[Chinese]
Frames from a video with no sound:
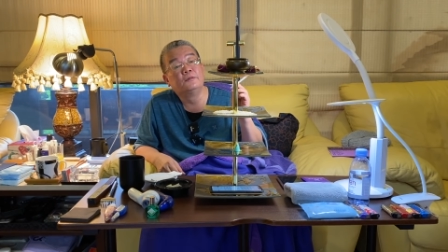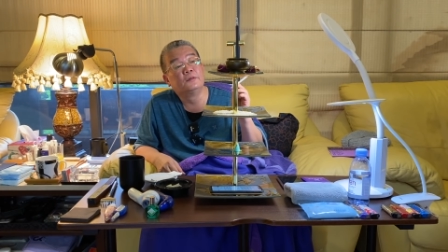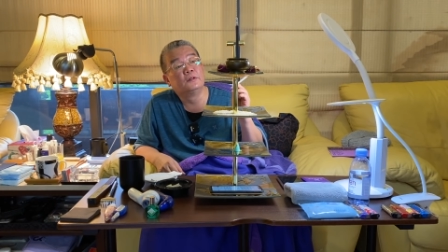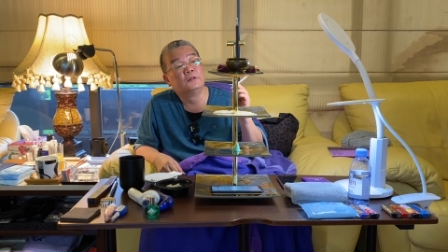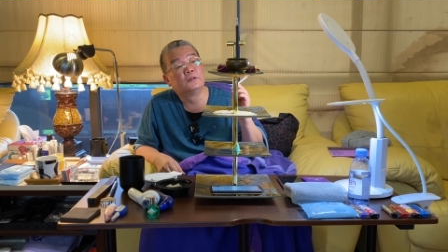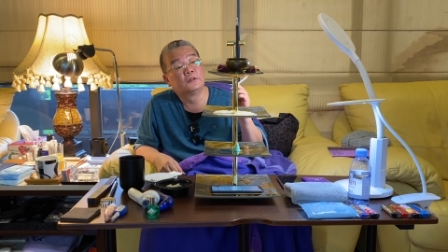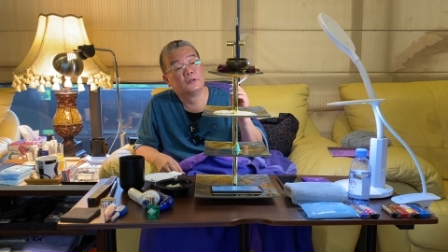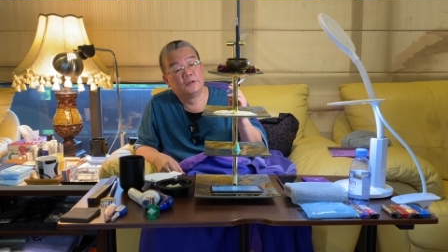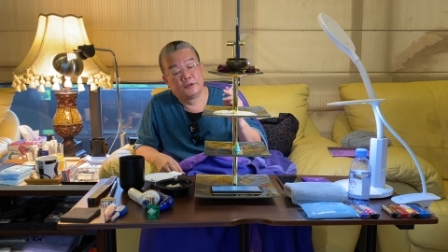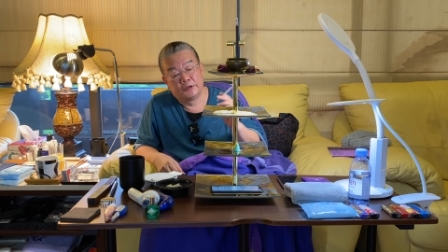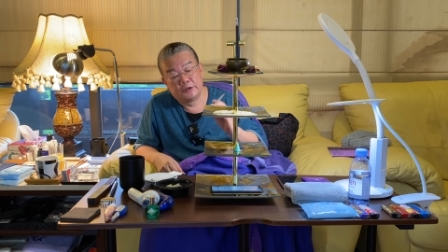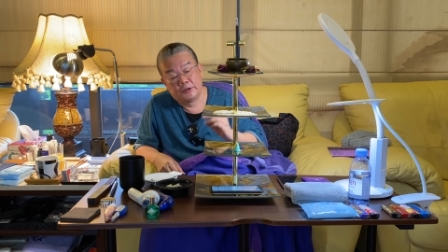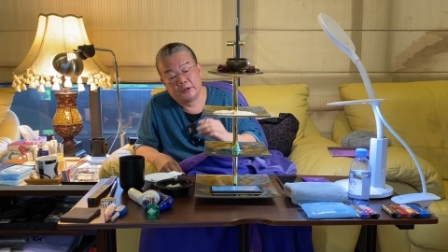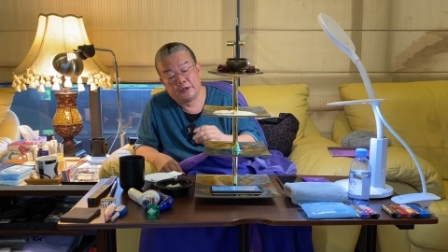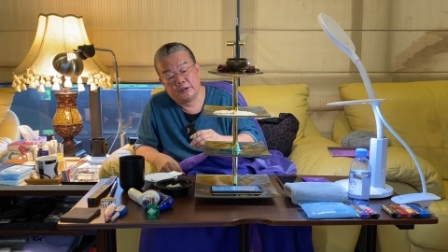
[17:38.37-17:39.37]
哦，可以
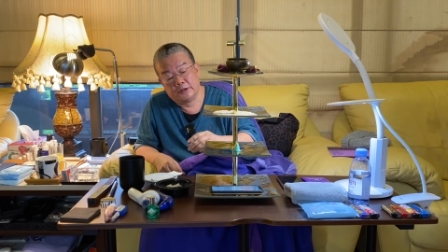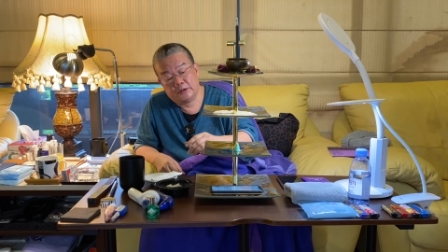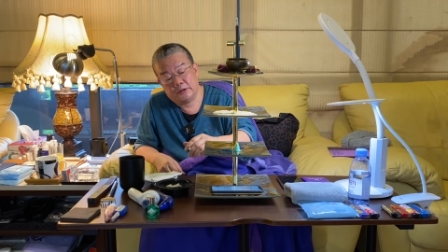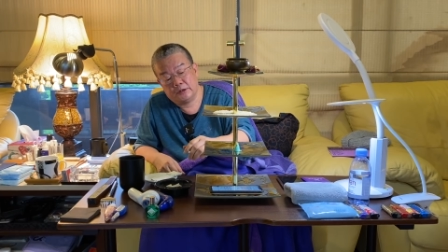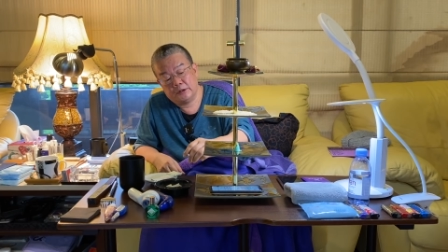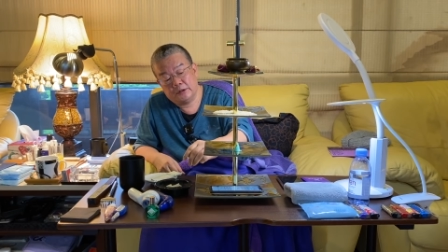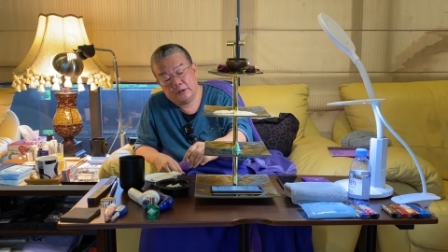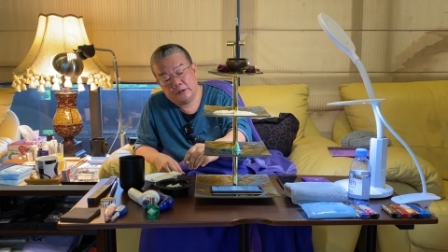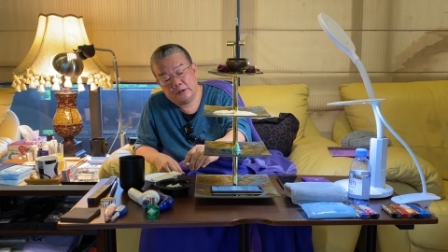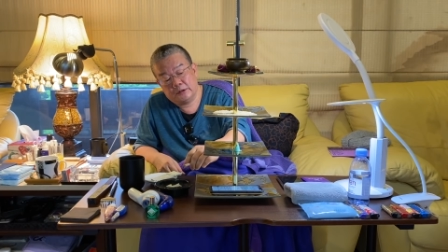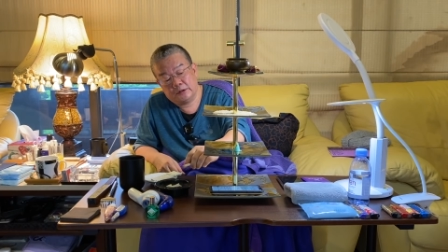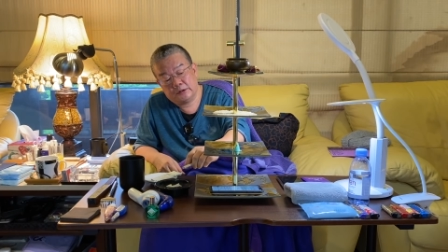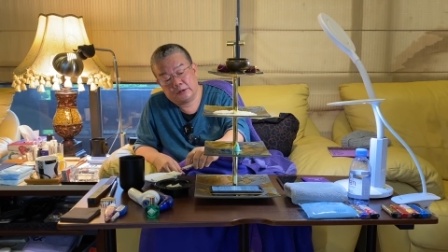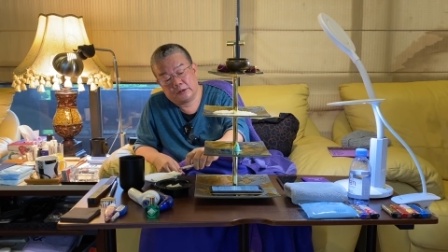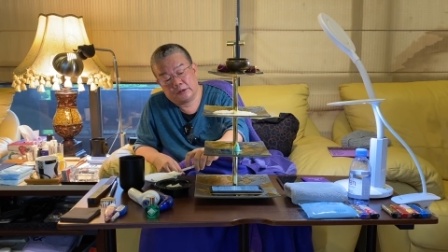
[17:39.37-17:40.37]
七天了。
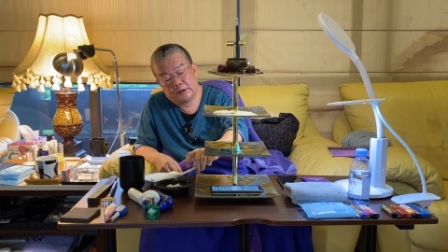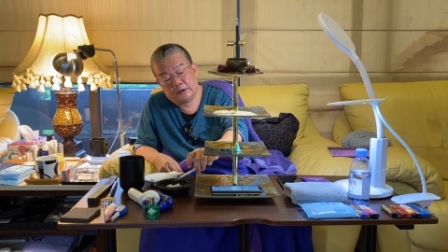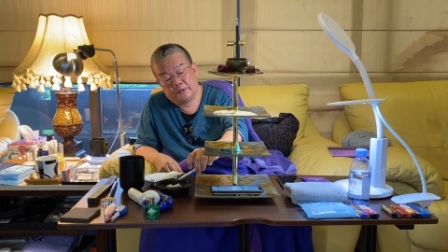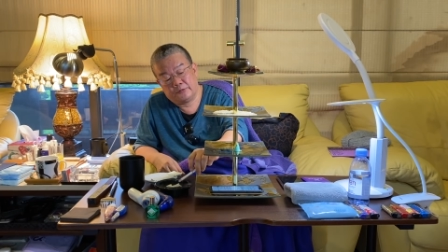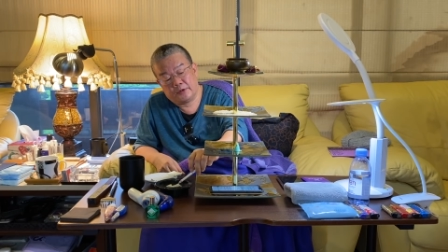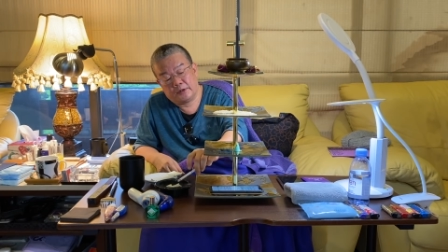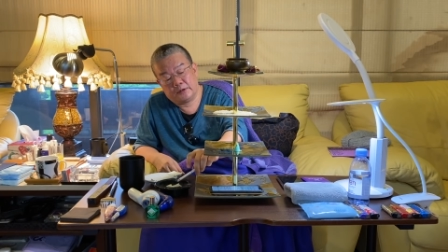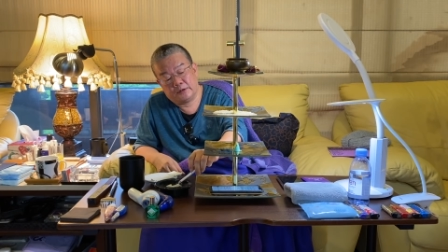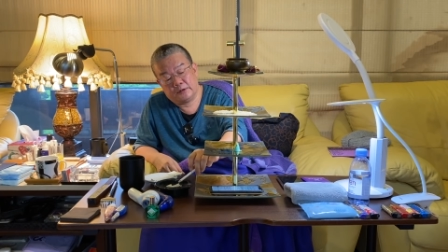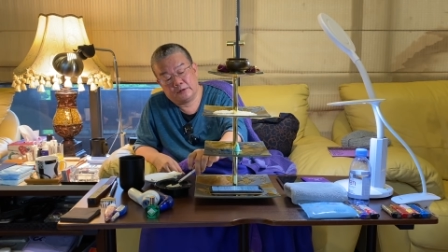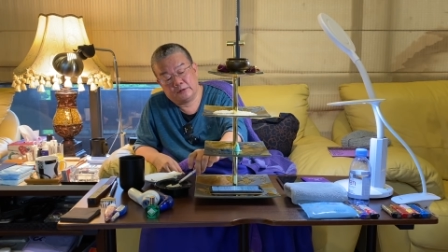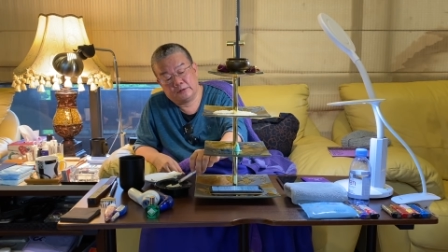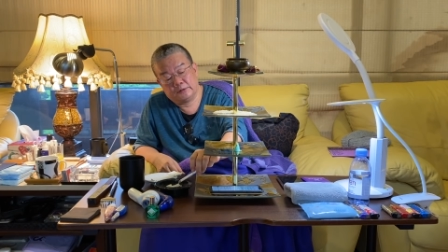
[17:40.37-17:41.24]
那个地方啊，